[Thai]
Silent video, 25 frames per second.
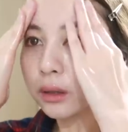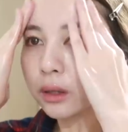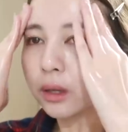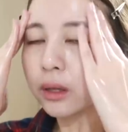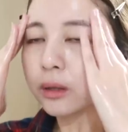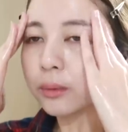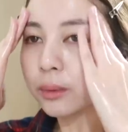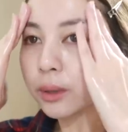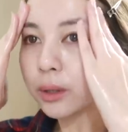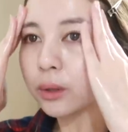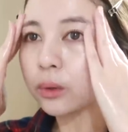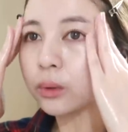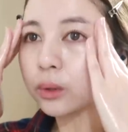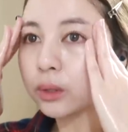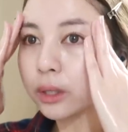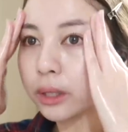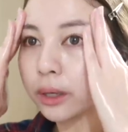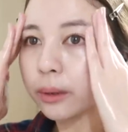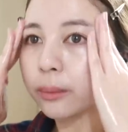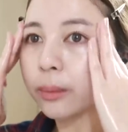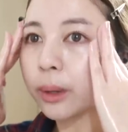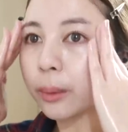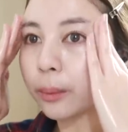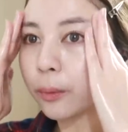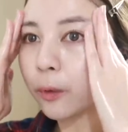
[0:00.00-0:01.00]
งแต่ผิวจริ
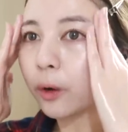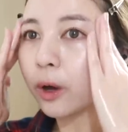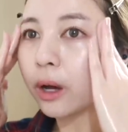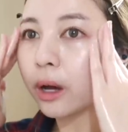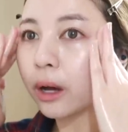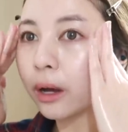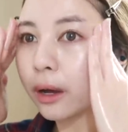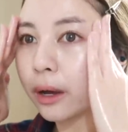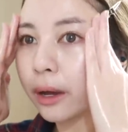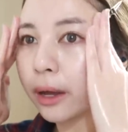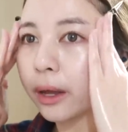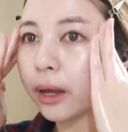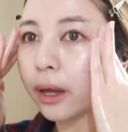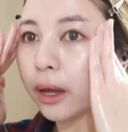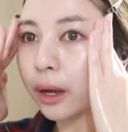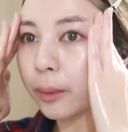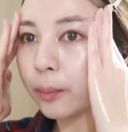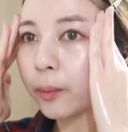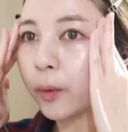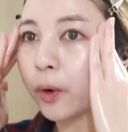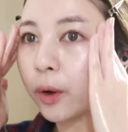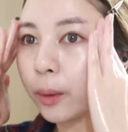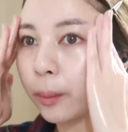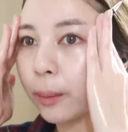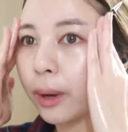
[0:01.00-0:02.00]
งแบบว่าแหก
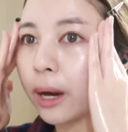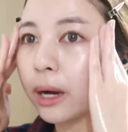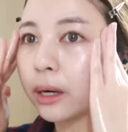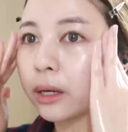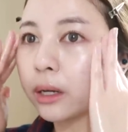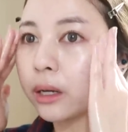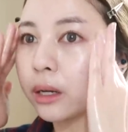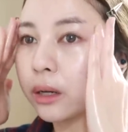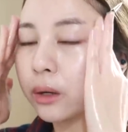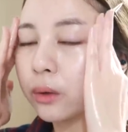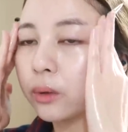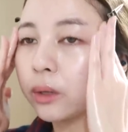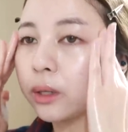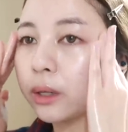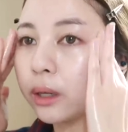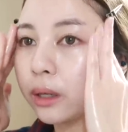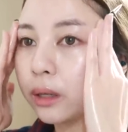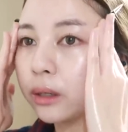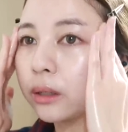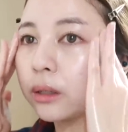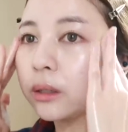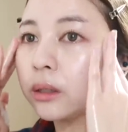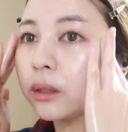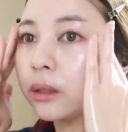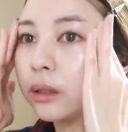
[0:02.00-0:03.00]
บ่อยมากที่เกาหลี
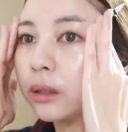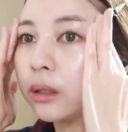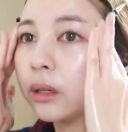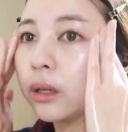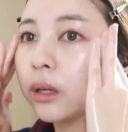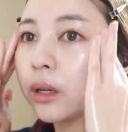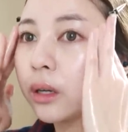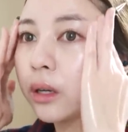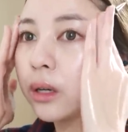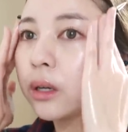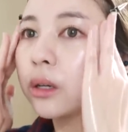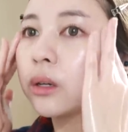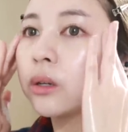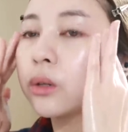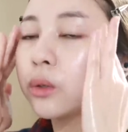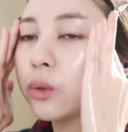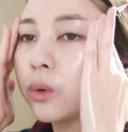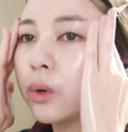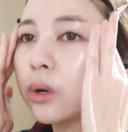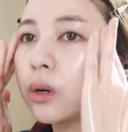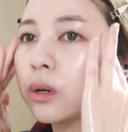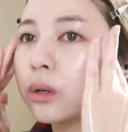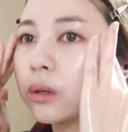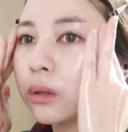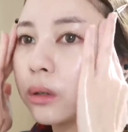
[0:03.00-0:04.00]
คือ
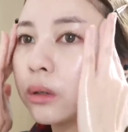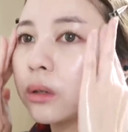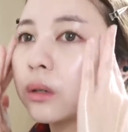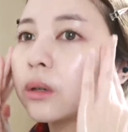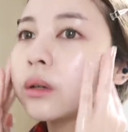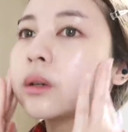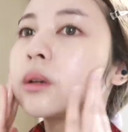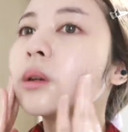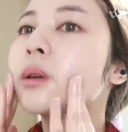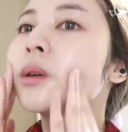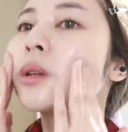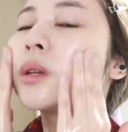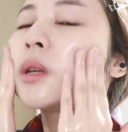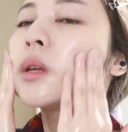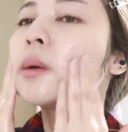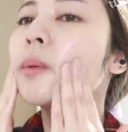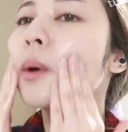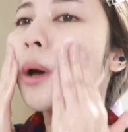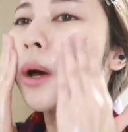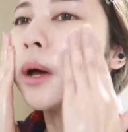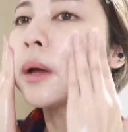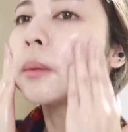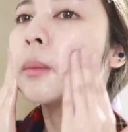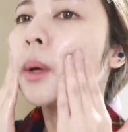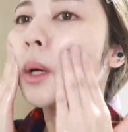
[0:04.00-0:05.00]
ช่วงที่
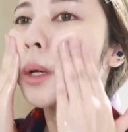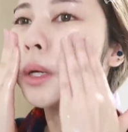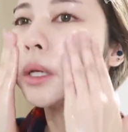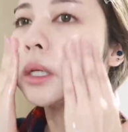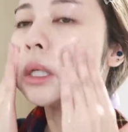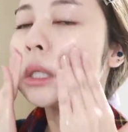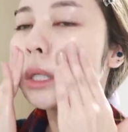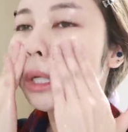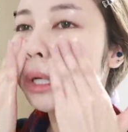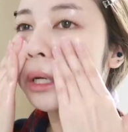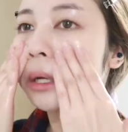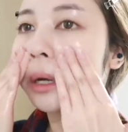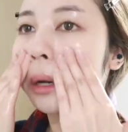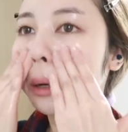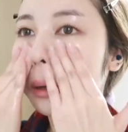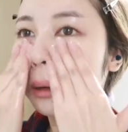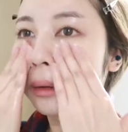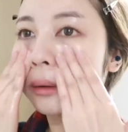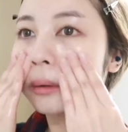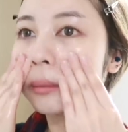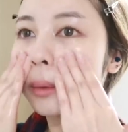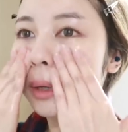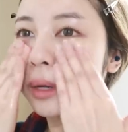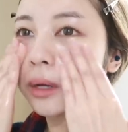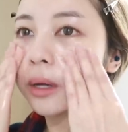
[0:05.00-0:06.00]
ผ่านมานี้จริง
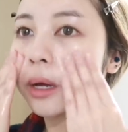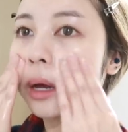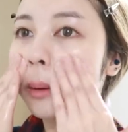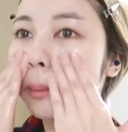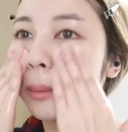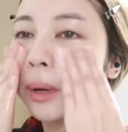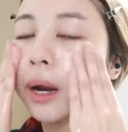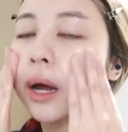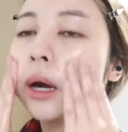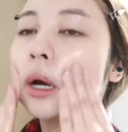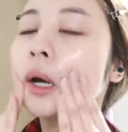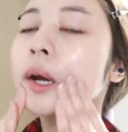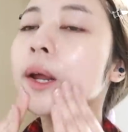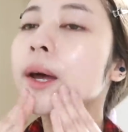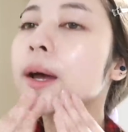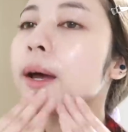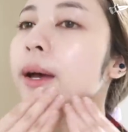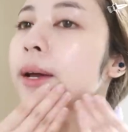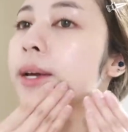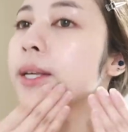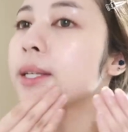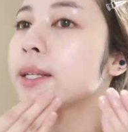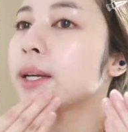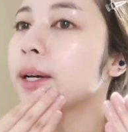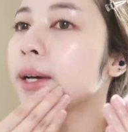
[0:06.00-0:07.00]
พยายามล้างหน้า
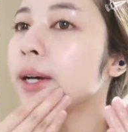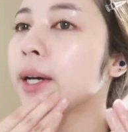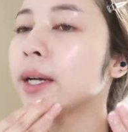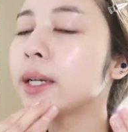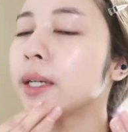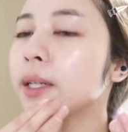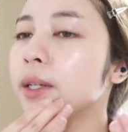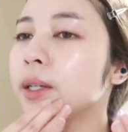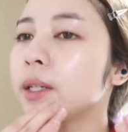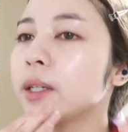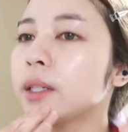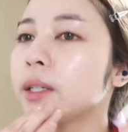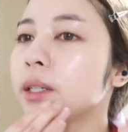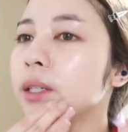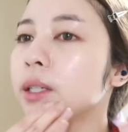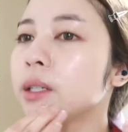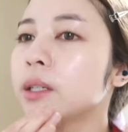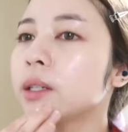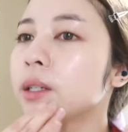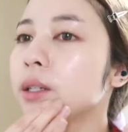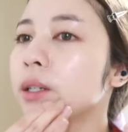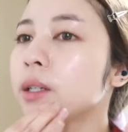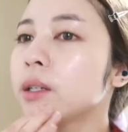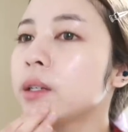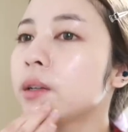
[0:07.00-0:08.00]
ให้สะอาด
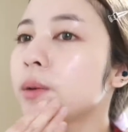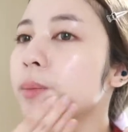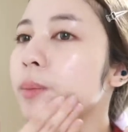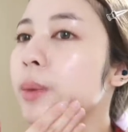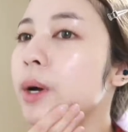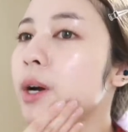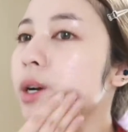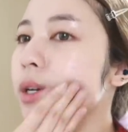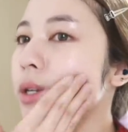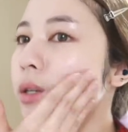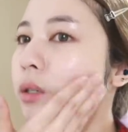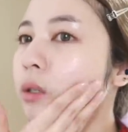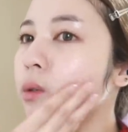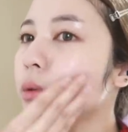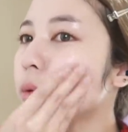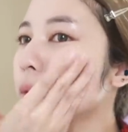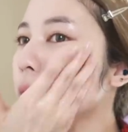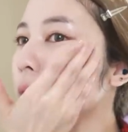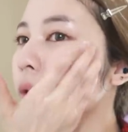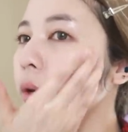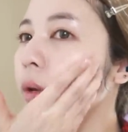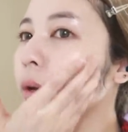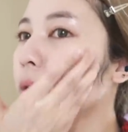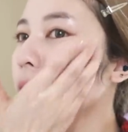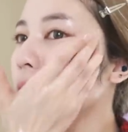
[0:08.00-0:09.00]
ให้ได้มากที่สุด
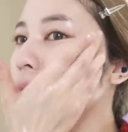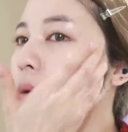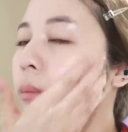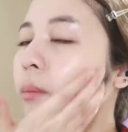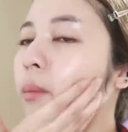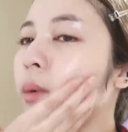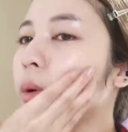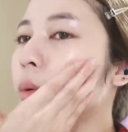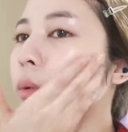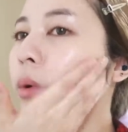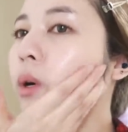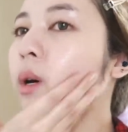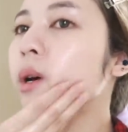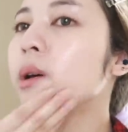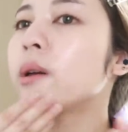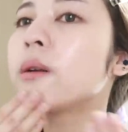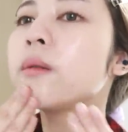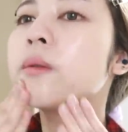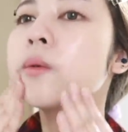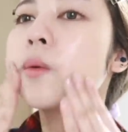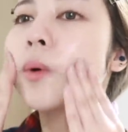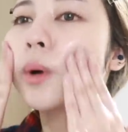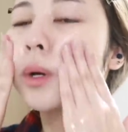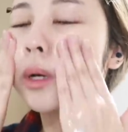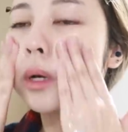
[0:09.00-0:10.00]
แบบว่า
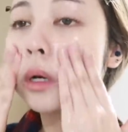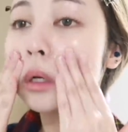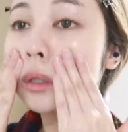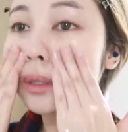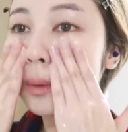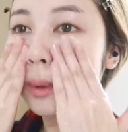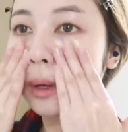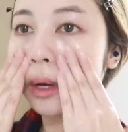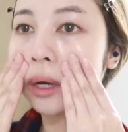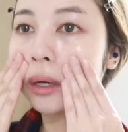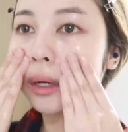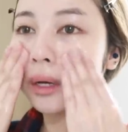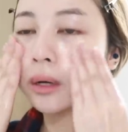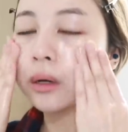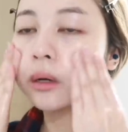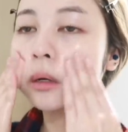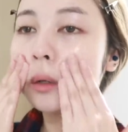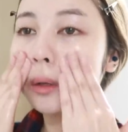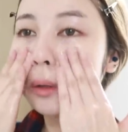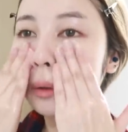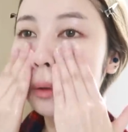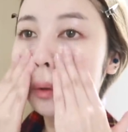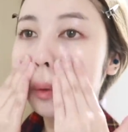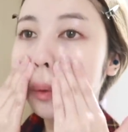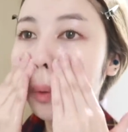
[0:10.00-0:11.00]
นวดเครื่องสำอางเนี่ยก็
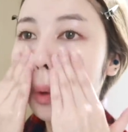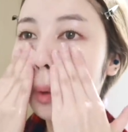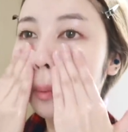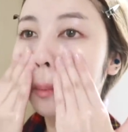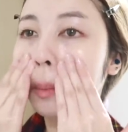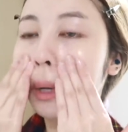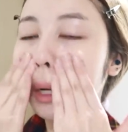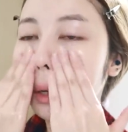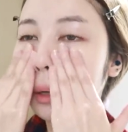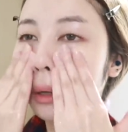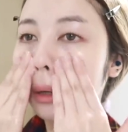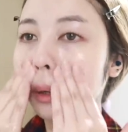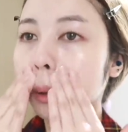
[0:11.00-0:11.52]
คือนวดไป